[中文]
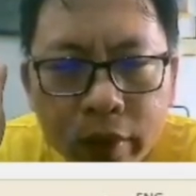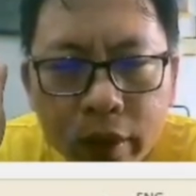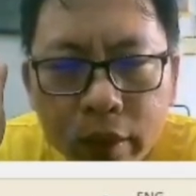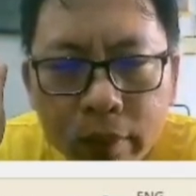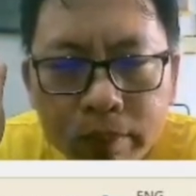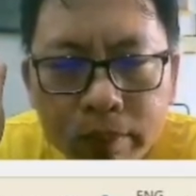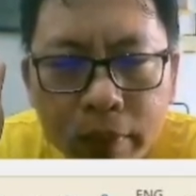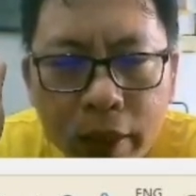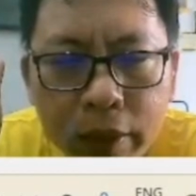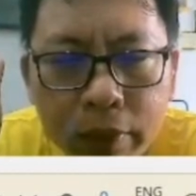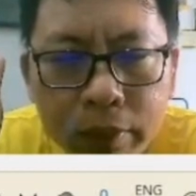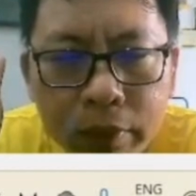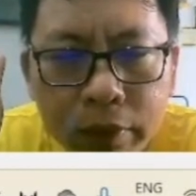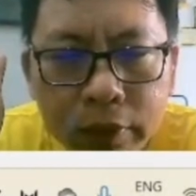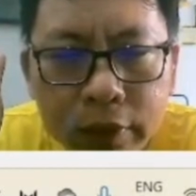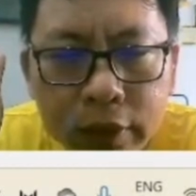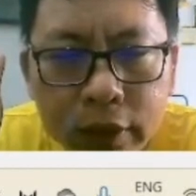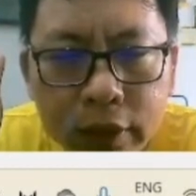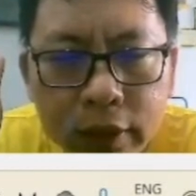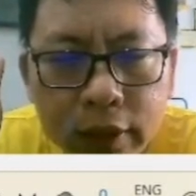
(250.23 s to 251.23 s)
包
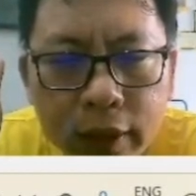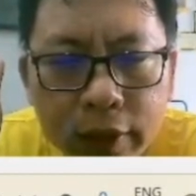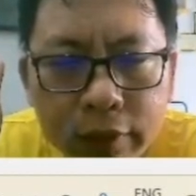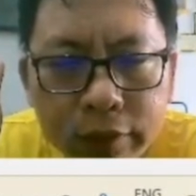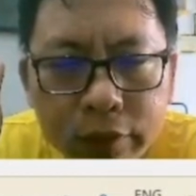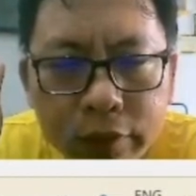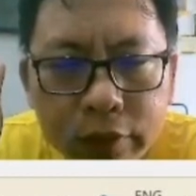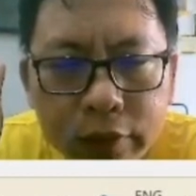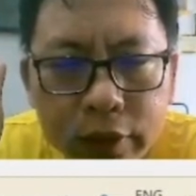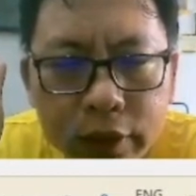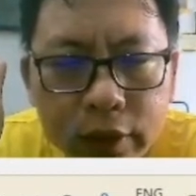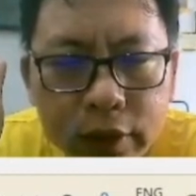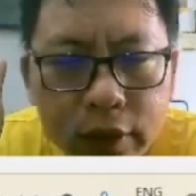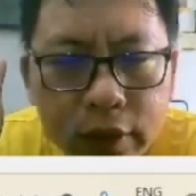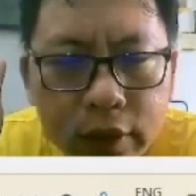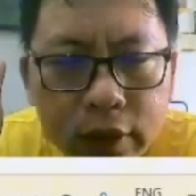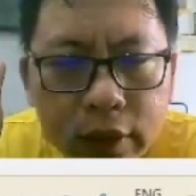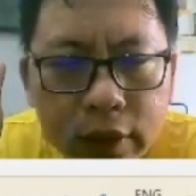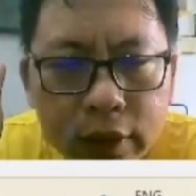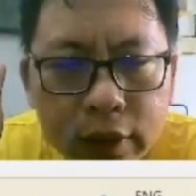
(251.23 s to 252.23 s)
蒙吉纳夫吉
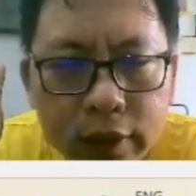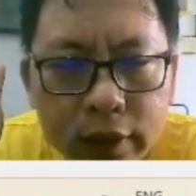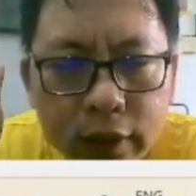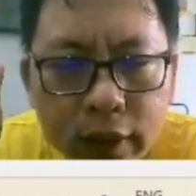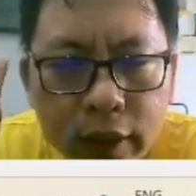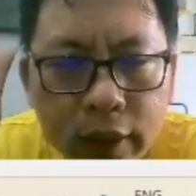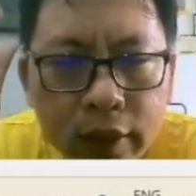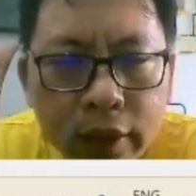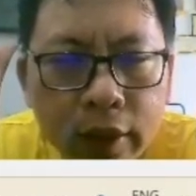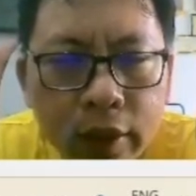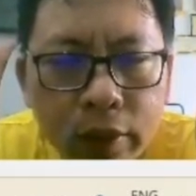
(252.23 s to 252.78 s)
子克家